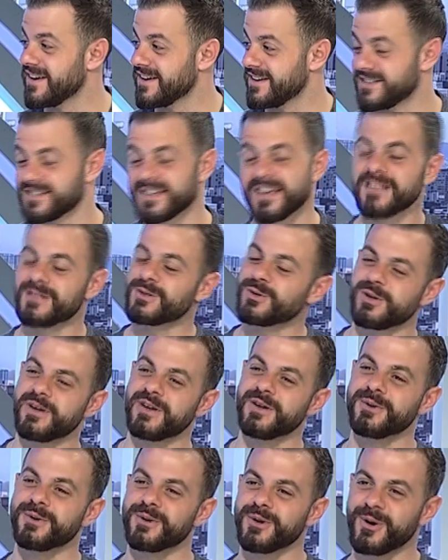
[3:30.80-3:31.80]
اذا قدروا
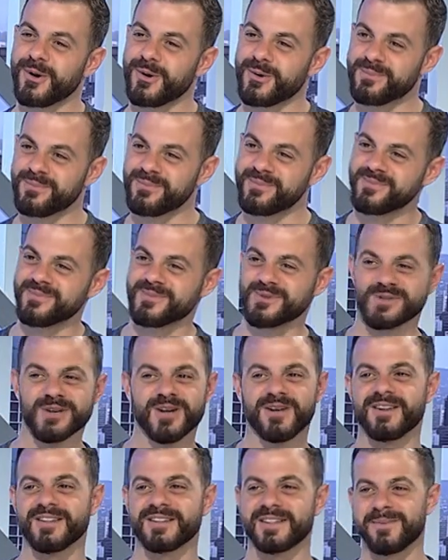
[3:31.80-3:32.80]
يلاقوا الحب مش
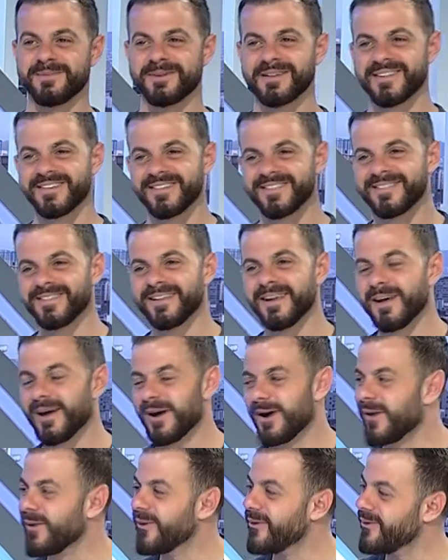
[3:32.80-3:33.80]
غلط ابدا
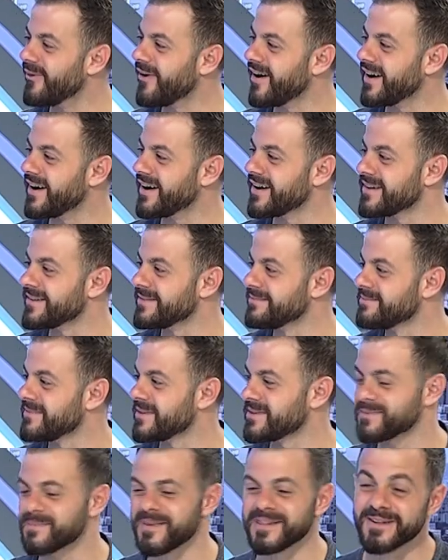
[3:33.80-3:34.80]

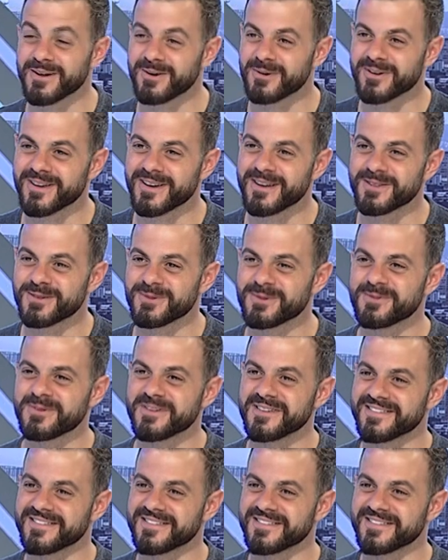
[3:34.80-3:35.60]
ونتمنى لهم كل التوفيق